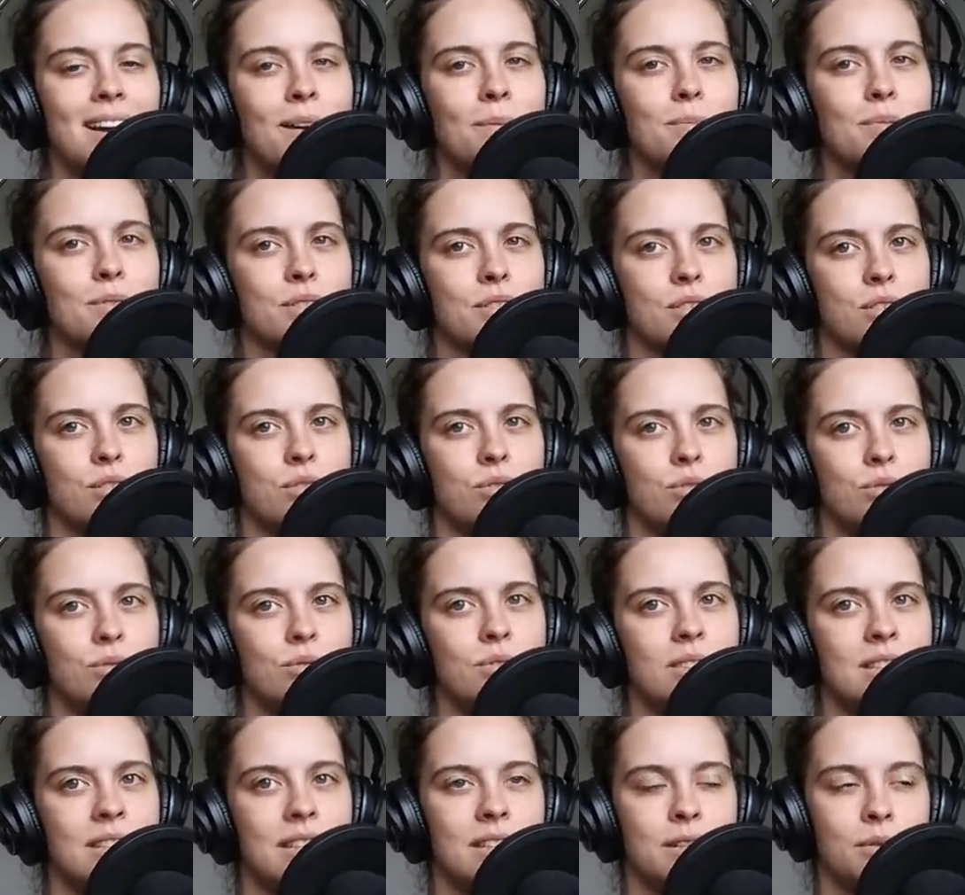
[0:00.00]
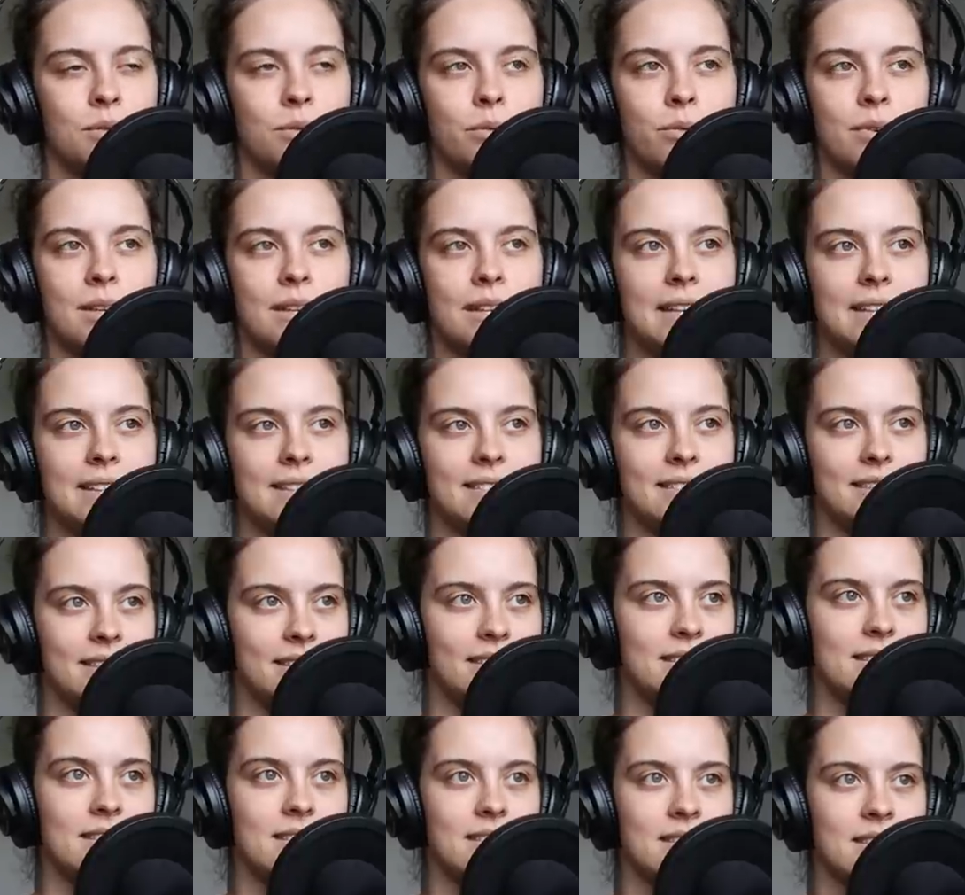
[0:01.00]
Absolutnie kurde
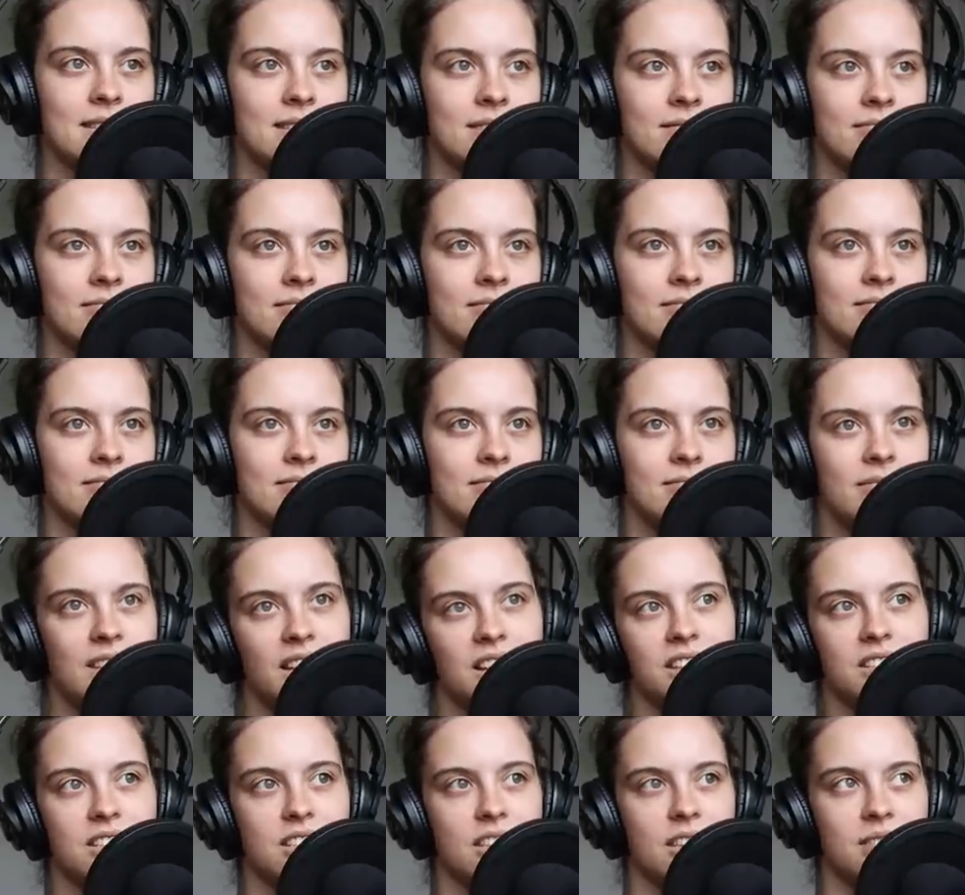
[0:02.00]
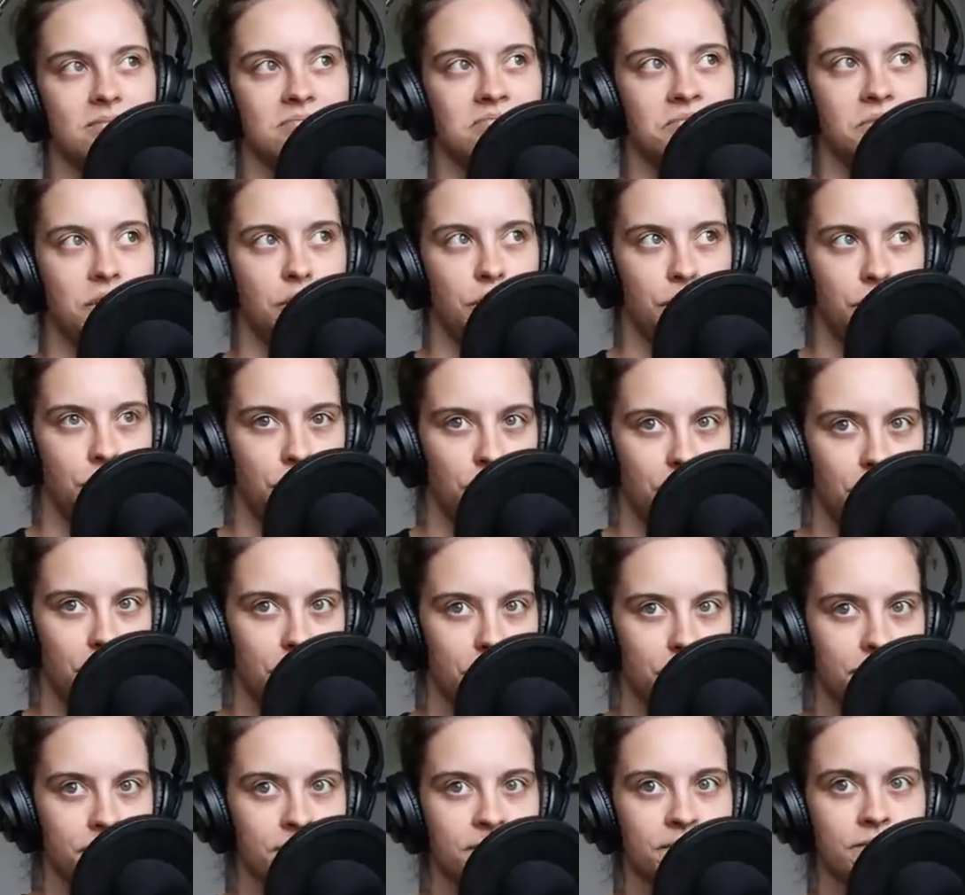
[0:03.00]
nic. Także YOLO.